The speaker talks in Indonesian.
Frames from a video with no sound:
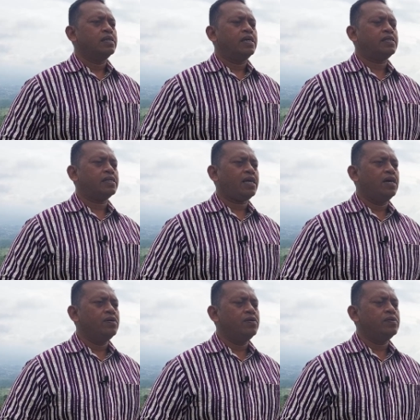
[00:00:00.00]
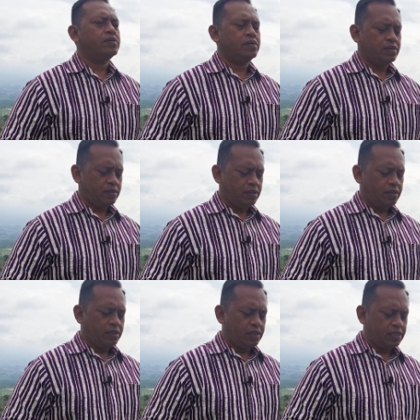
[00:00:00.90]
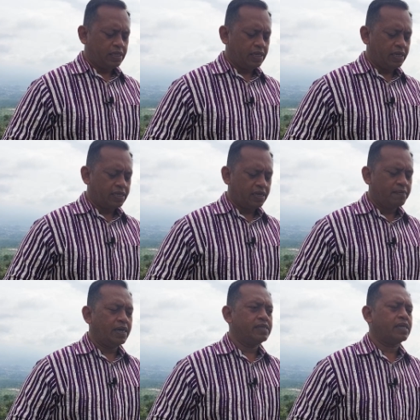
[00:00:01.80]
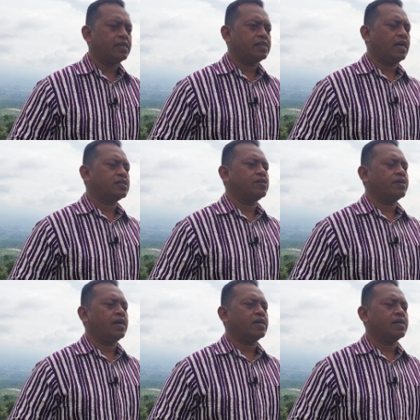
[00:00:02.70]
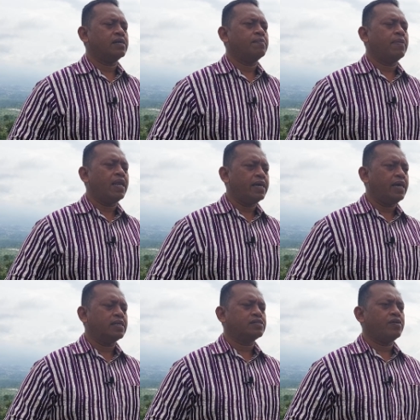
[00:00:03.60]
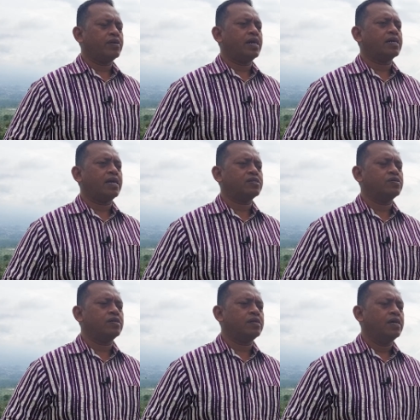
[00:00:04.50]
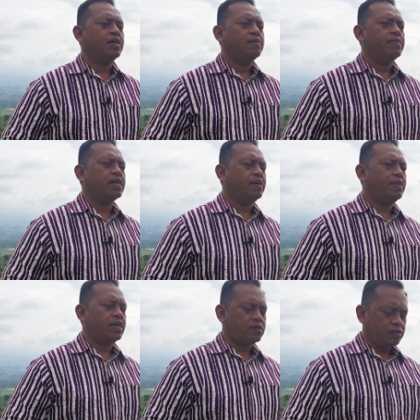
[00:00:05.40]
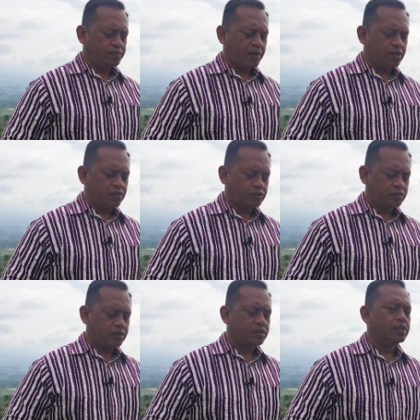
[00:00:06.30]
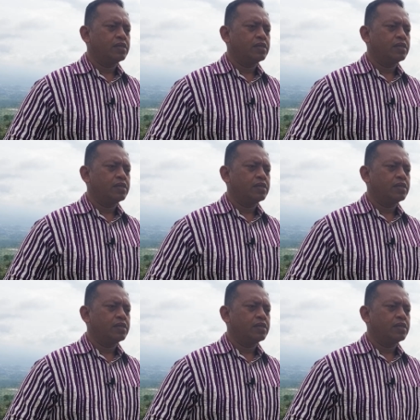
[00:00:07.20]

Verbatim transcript: Kita tahu di sini kita belajar tentang seorang pelayan, seorang rasul bernama Rasul Paulus.